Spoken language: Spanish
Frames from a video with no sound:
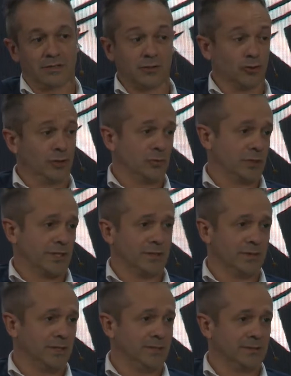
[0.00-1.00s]
todas nuestras
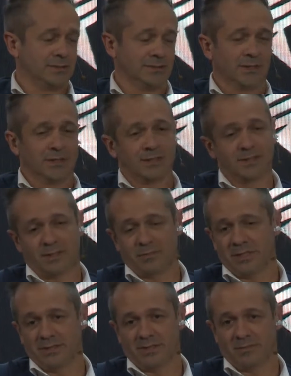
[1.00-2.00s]
vidas y
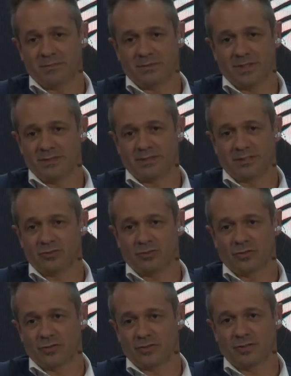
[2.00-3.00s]
también del
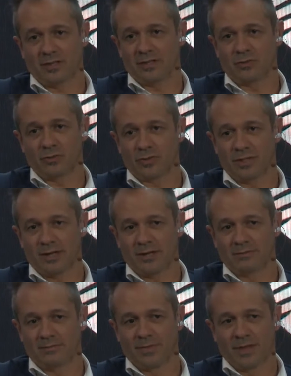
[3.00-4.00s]
sector industrial.
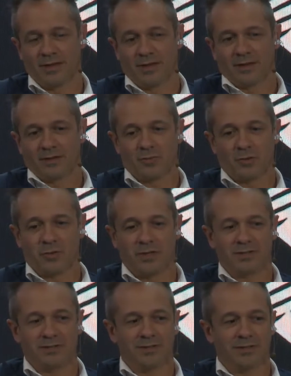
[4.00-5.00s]
Como
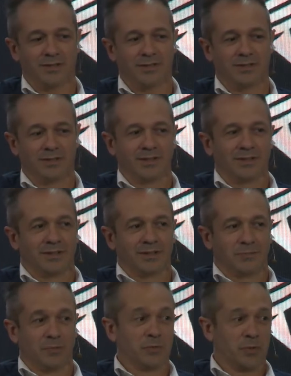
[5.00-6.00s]
ven, eh,
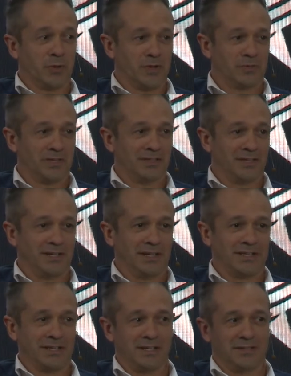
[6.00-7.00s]
muy probablemente
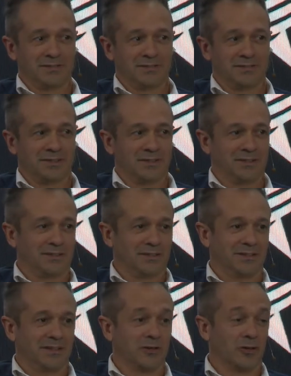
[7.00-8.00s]
aquí eh,
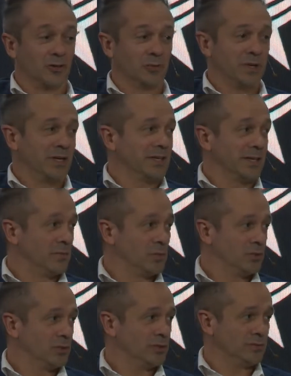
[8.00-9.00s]
en, Colombia y en el
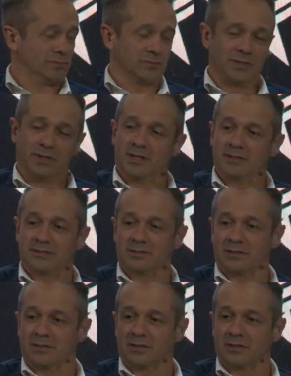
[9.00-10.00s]
mundo,
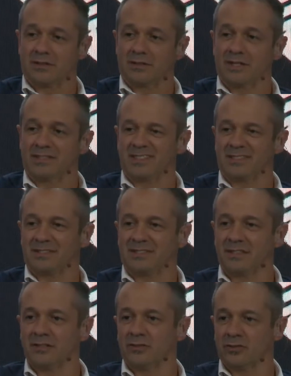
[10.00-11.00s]
eh, estas
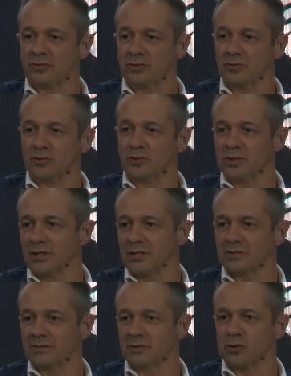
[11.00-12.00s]
cinco
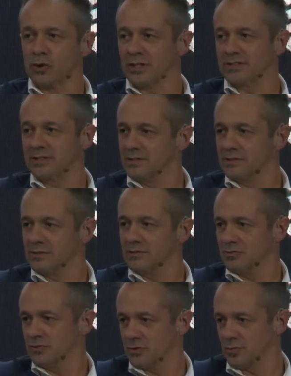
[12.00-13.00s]
industrias coexisten
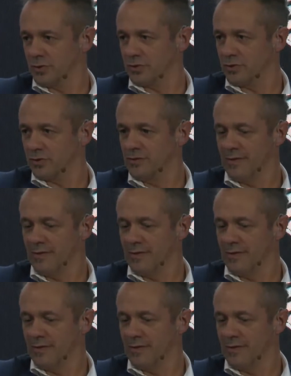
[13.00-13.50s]
hoy por hoy.